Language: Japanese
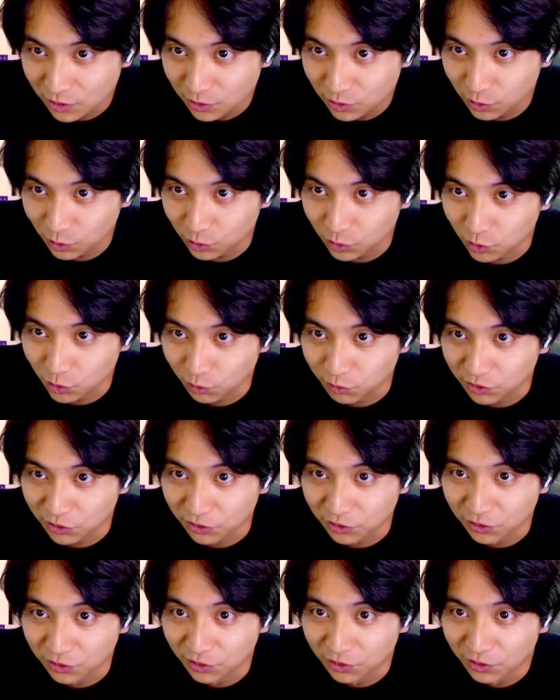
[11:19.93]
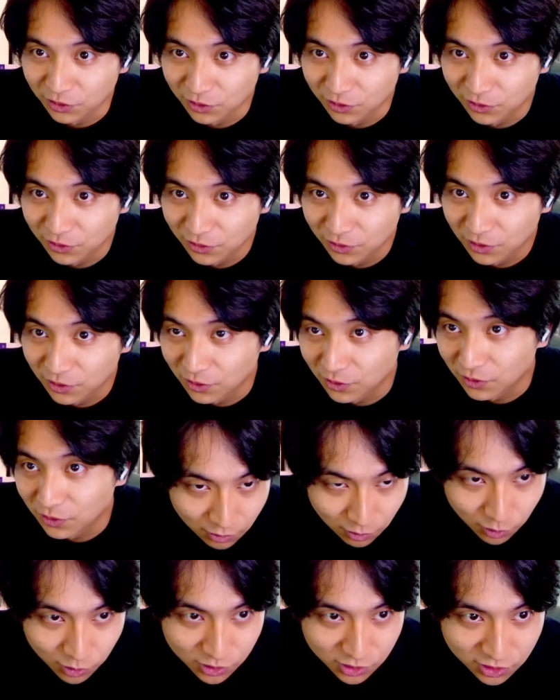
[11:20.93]
ちょっと伸びてる。
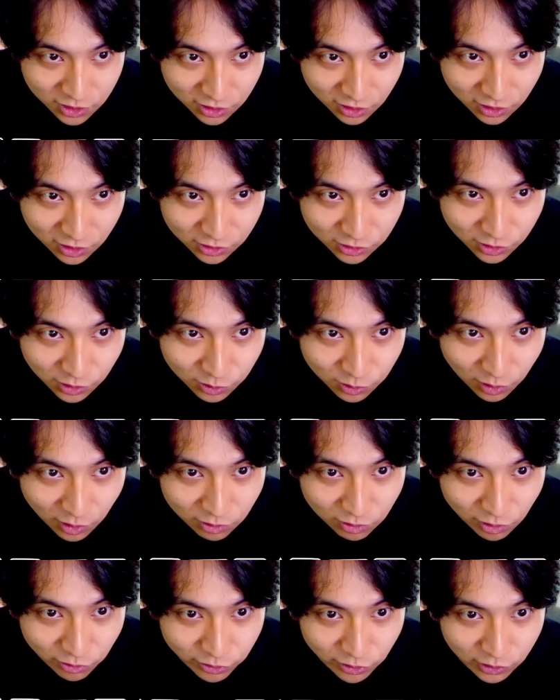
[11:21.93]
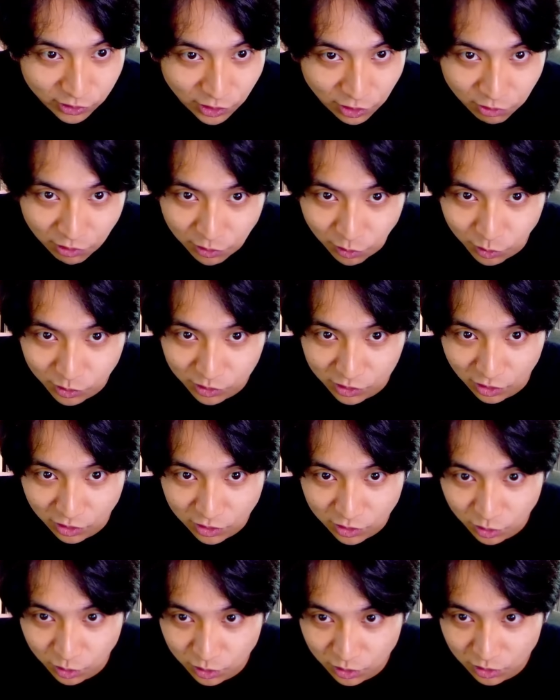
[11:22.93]
俺知らんやつ結構あるわ。増えてるわ。量つかん
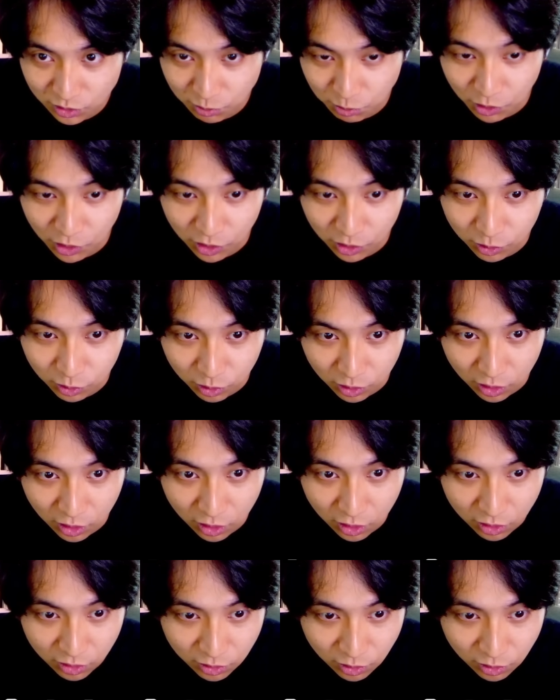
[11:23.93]
きの名言とか。